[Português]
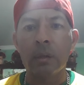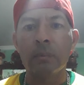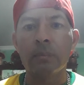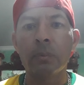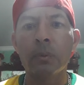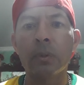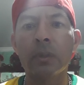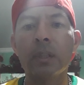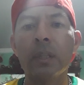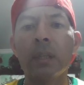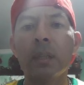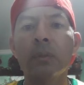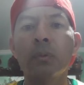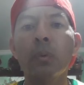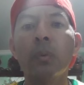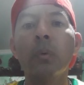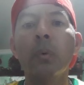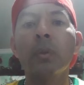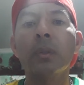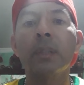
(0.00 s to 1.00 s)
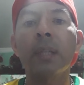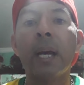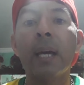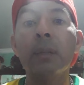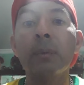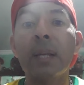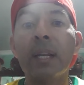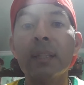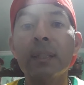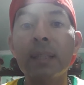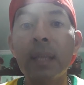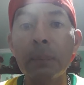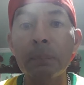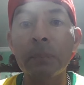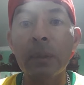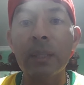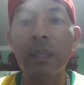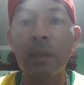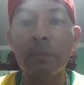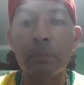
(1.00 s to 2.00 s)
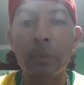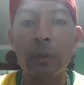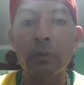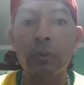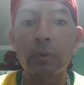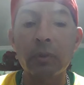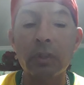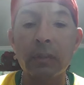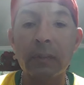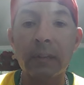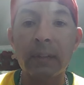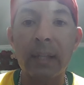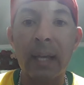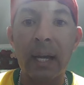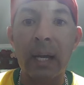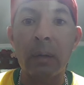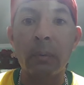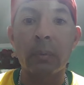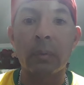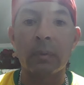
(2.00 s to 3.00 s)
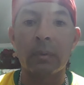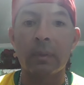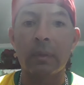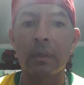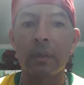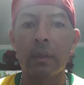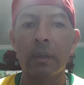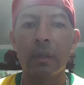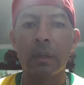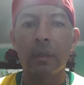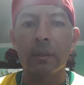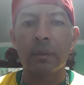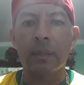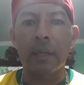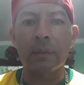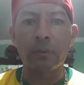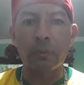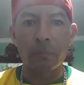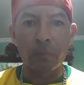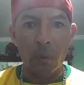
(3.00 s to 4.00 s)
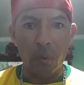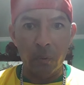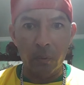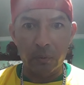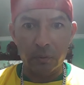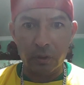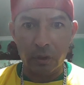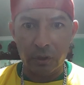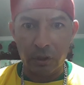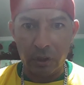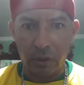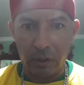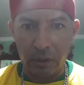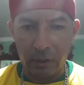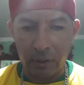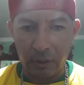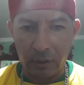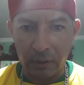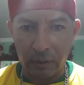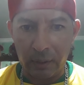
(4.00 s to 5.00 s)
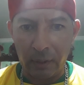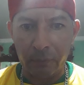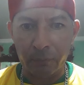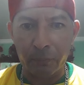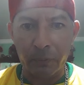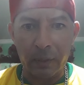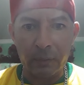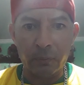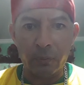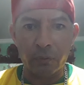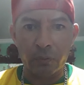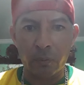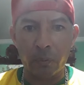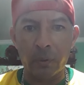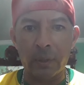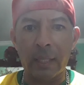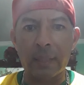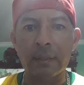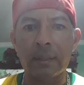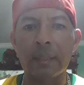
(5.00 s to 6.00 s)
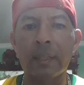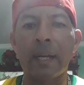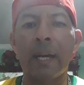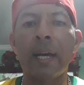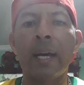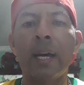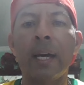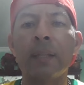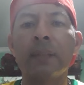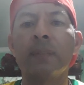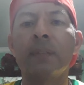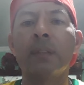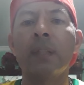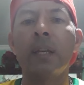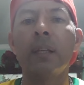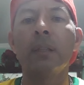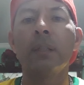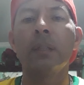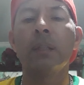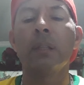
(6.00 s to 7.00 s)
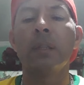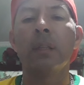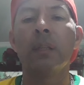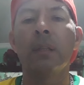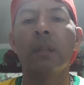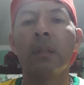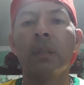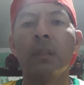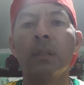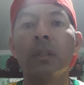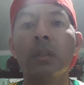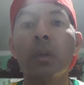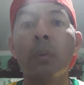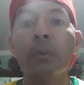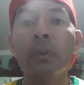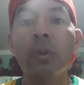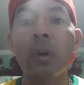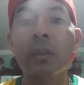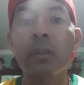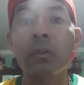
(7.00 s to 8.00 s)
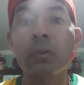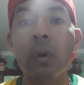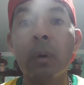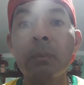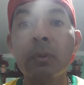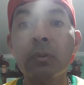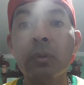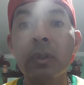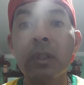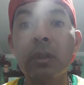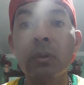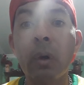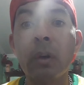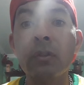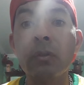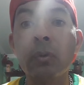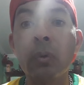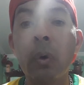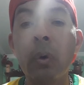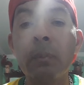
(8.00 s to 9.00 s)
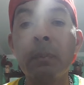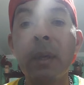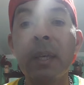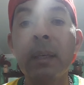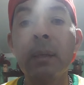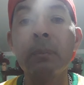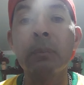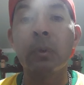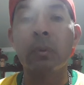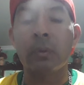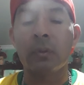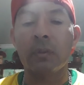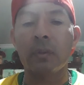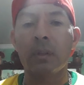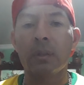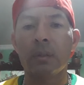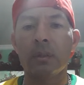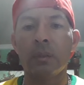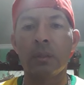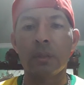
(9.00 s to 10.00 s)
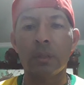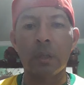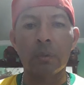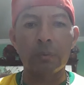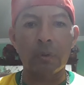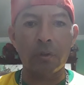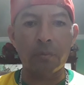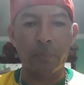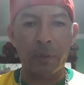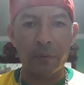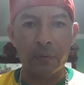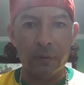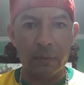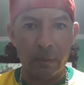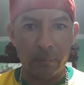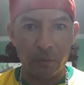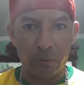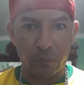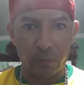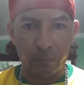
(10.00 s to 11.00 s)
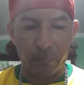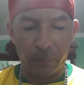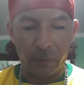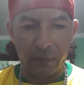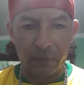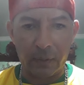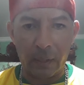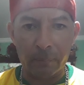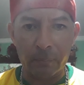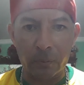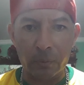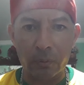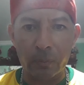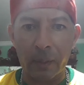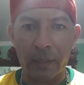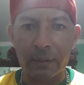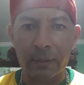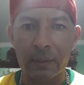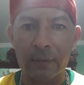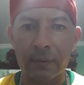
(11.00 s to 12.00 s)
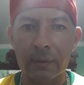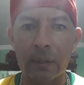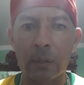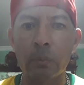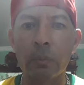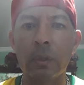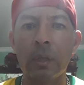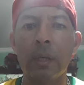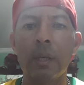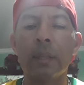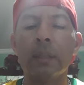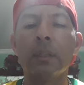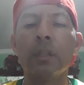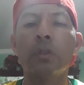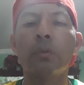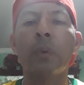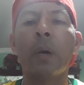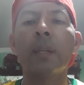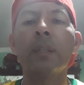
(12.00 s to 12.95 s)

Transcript: porque do contrário ela também é prejudicial traz um monte de efeitos colaterais, né? Então nós somos o que nós comemos. Então nós precisamos prestar muito atenção nisso